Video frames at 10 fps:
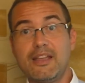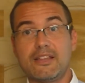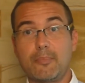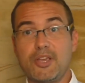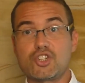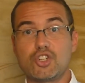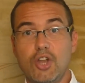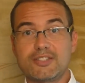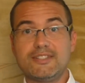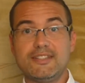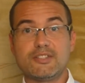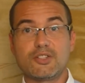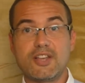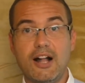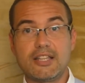Da beschlossen die
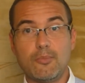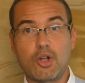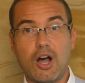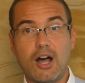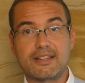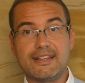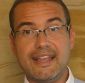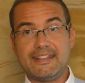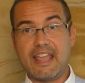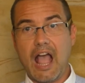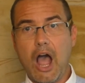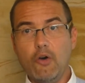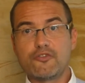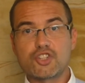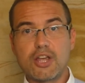Sozialdemokraten die
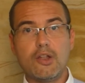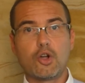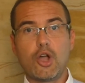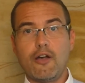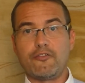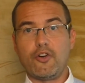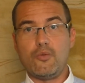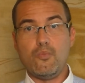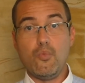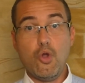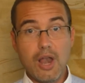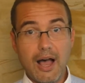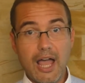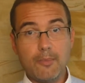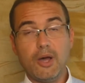Aufstellung von
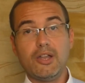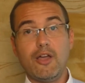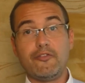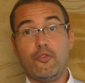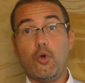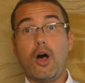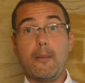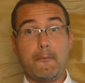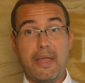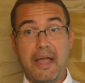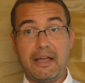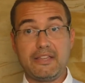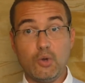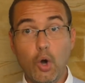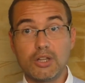Mülleimern für
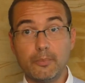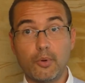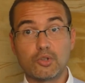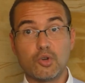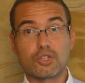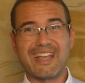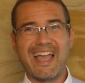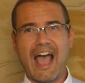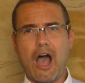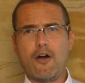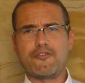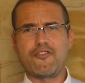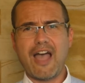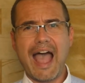Periodenprodukte auf